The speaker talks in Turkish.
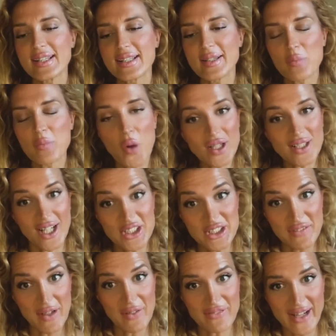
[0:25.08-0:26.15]
e,
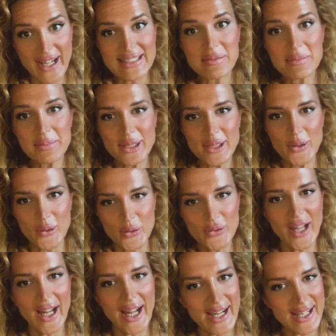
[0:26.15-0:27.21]
muhakkak cevap verdiğimi biliyor
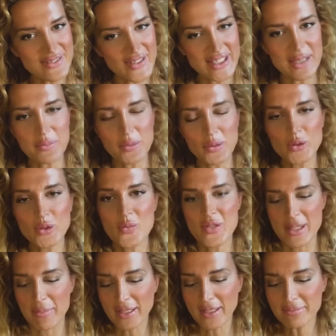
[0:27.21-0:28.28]
olun. Her vakit
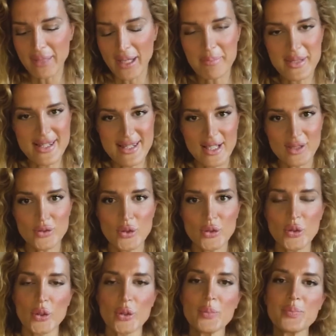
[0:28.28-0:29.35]
bulduğum zaman ben
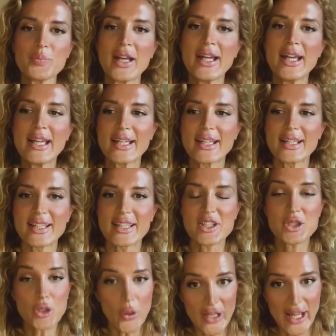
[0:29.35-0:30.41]
bizzat dönüyorum.
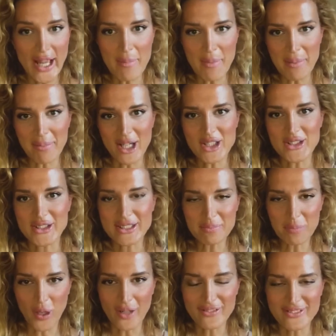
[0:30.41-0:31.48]
E, şöyle hemen
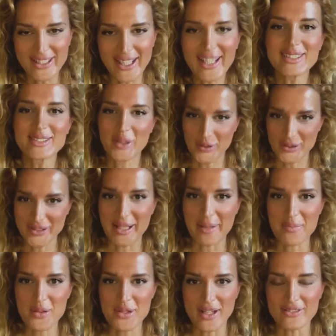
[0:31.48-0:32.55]
başlayalım bu hafta
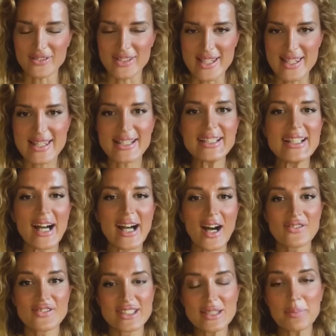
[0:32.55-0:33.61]
4 Temmuz haftası
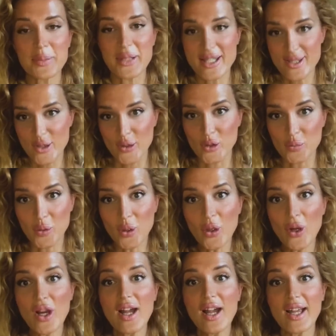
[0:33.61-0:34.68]
haftalık piyasa
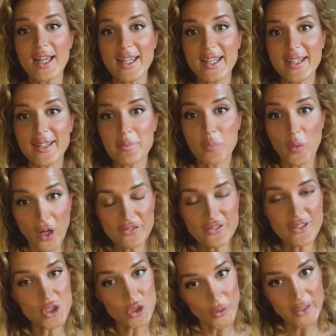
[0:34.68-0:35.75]
yorumu. E, bu
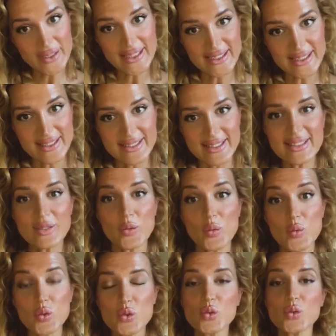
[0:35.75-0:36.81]
hafta şöyle de
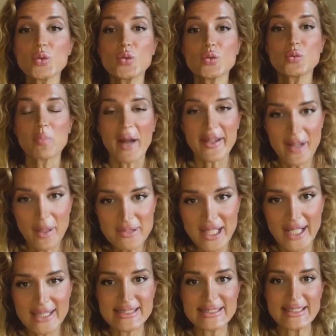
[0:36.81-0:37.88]
kritik uzun
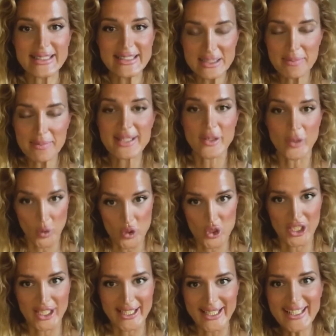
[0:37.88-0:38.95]
bayram tatiline girmeden
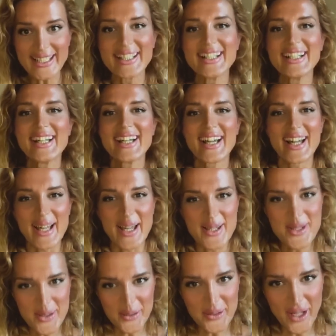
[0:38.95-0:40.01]
önceki
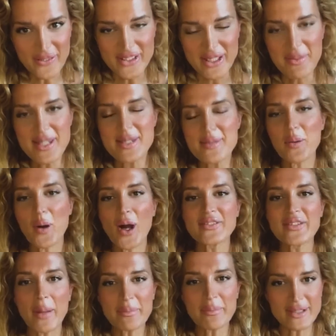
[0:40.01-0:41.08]
e, son haftamız bu
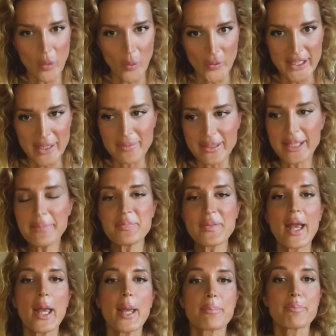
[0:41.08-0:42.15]
anlamda da
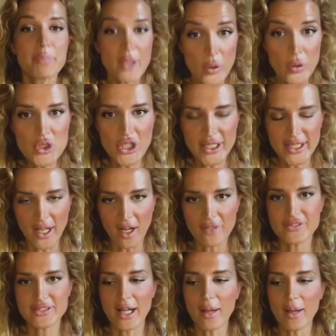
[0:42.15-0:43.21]
önemli. Bir önceki
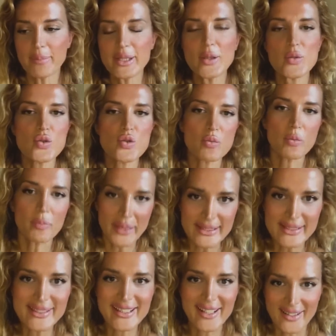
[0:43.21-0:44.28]
hafta biliyorsunuz bu
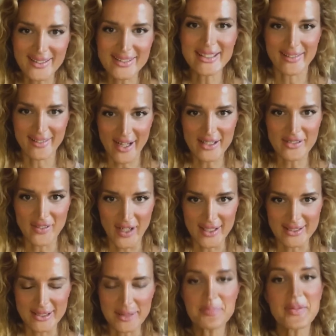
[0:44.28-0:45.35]
BDDK'nın kararı
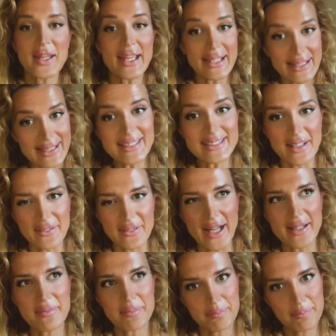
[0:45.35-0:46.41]
vardı. İlk
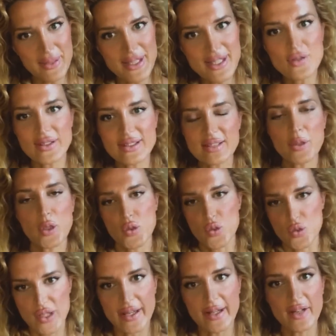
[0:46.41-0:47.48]
de yani bir süredir
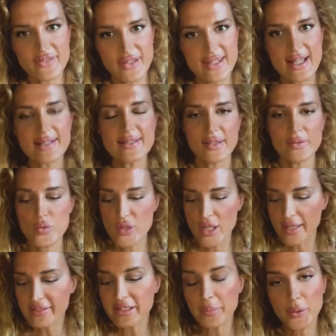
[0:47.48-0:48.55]
biliyorsunuz her hafta zaten
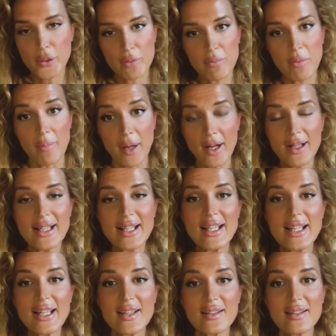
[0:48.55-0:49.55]
düzenli yapıyorum ama